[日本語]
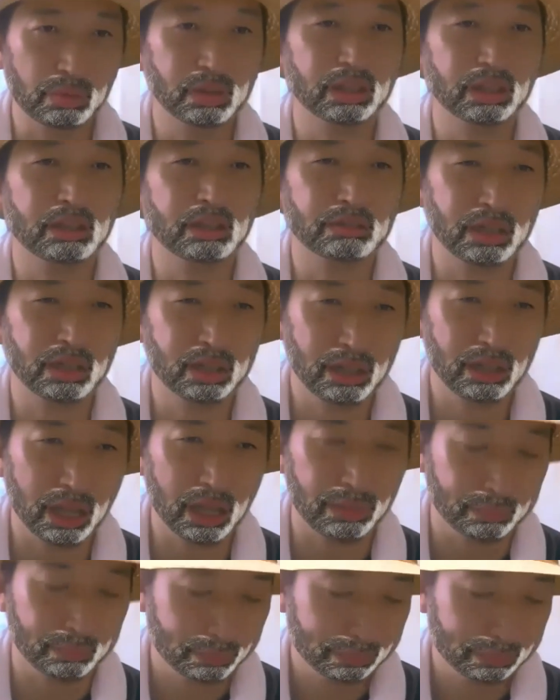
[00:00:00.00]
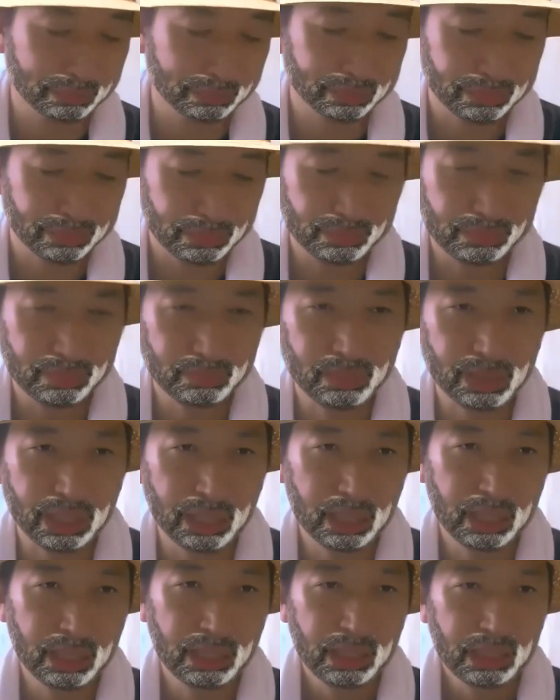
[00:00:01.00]
えてくれんだ。
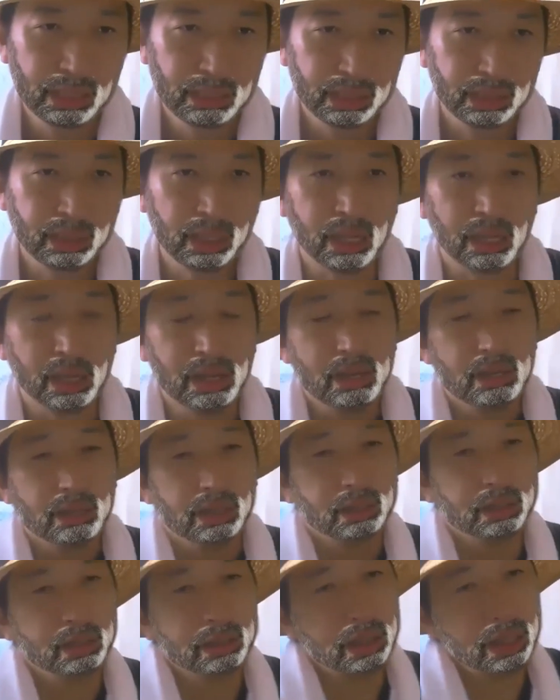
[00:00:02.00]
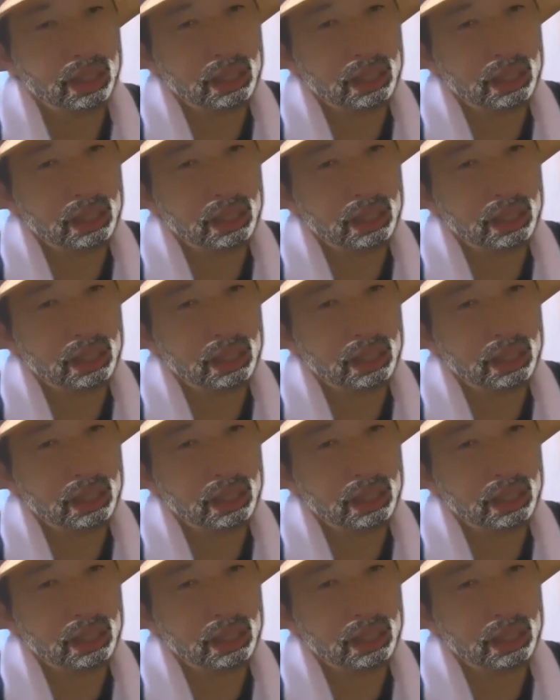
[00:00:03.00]
で、家